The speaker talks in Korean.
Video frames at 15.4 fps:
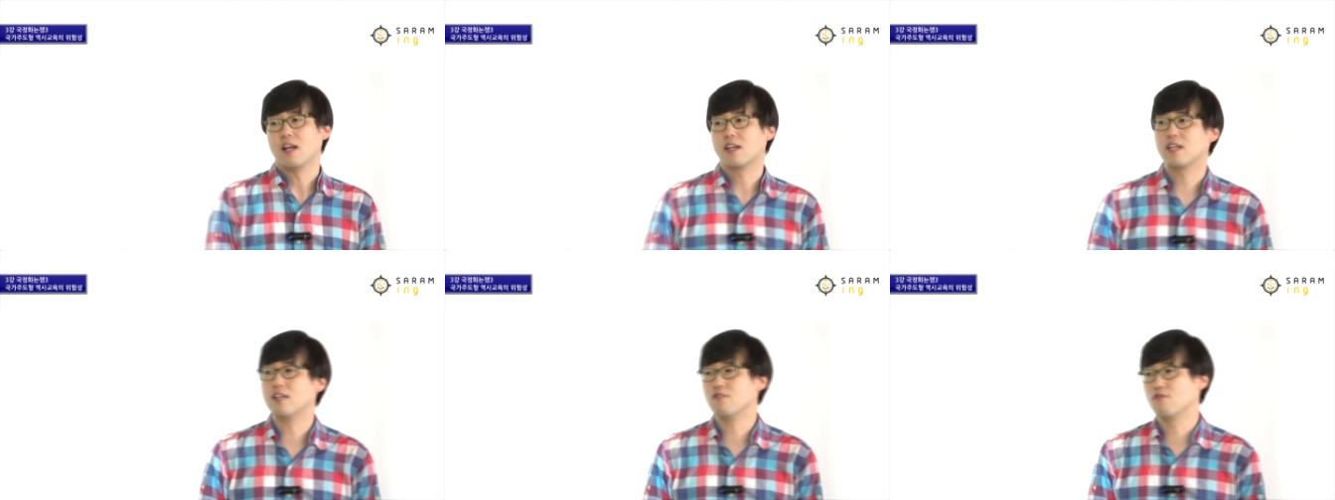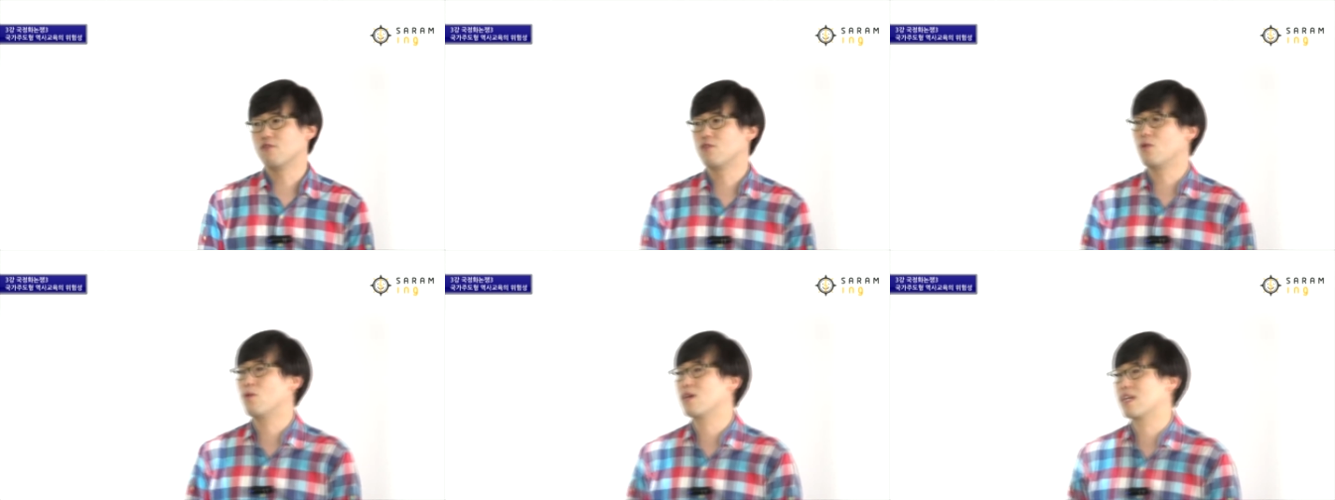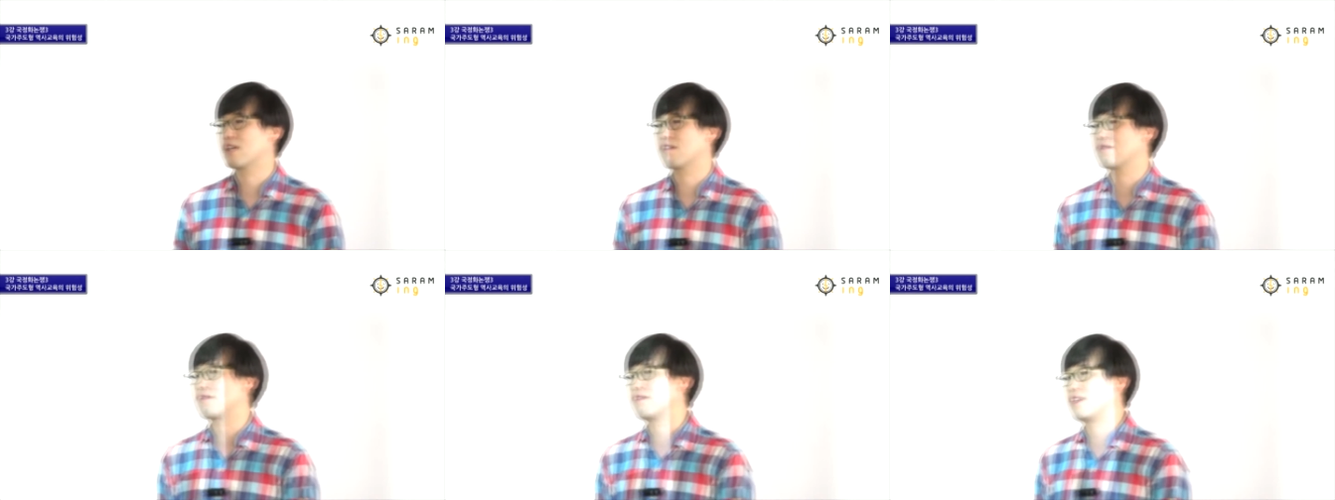그 운동을
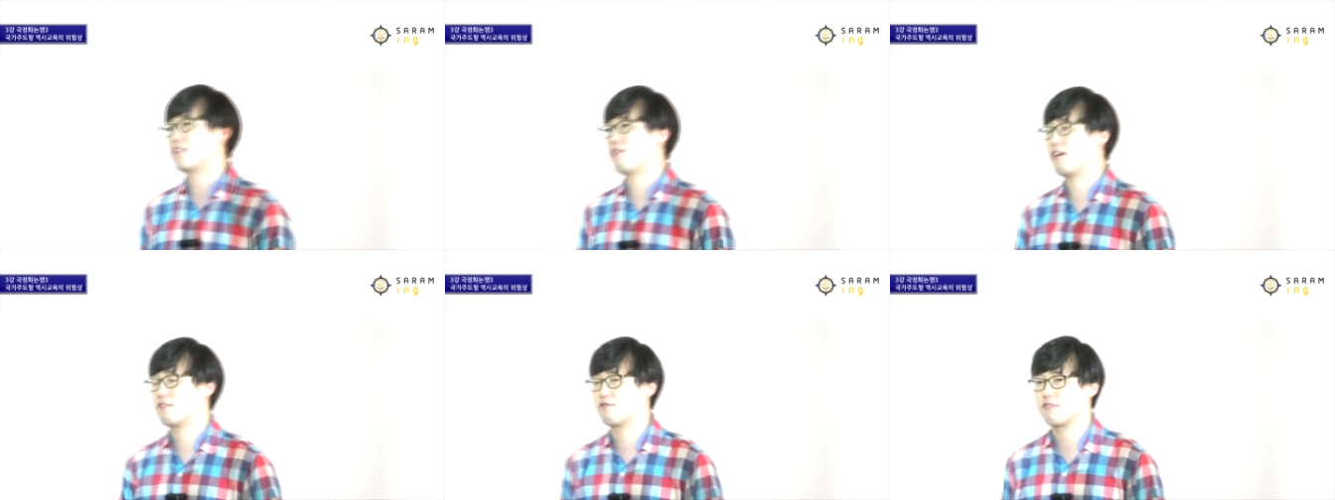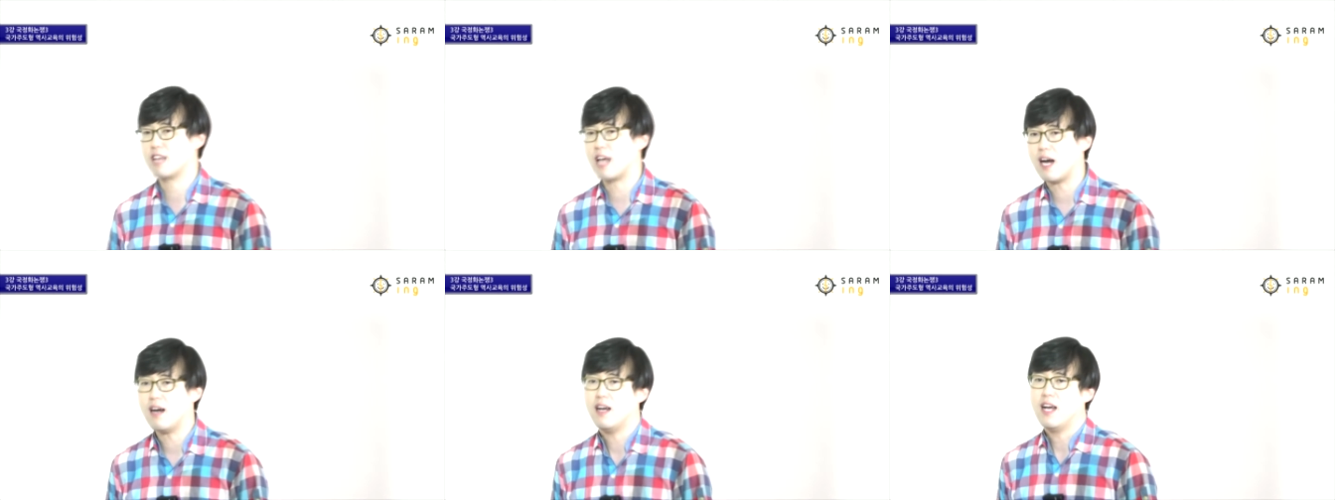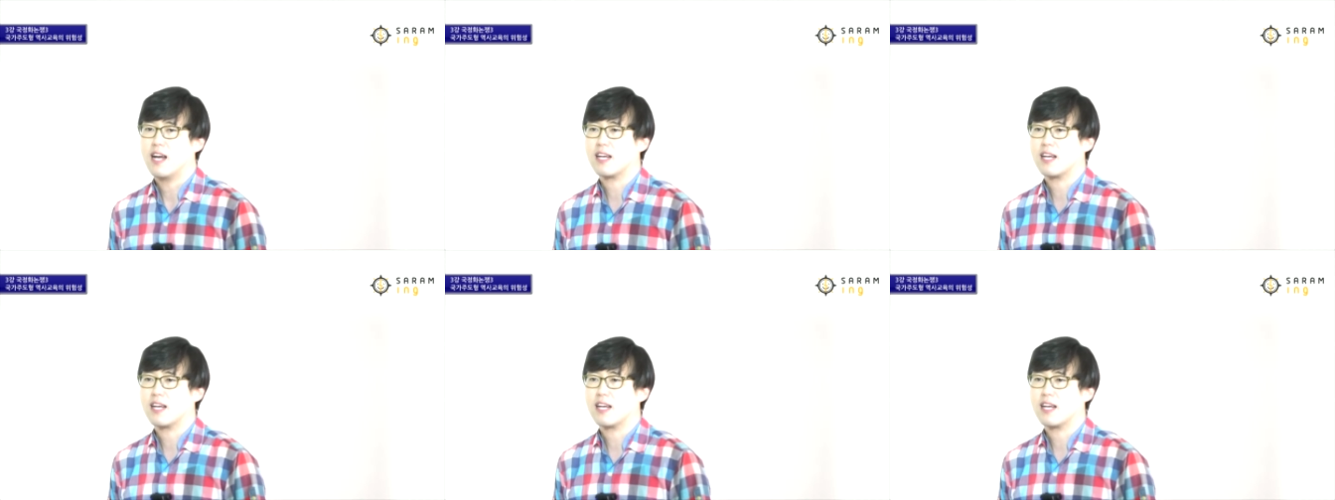이끌었던 리더가 누구냐?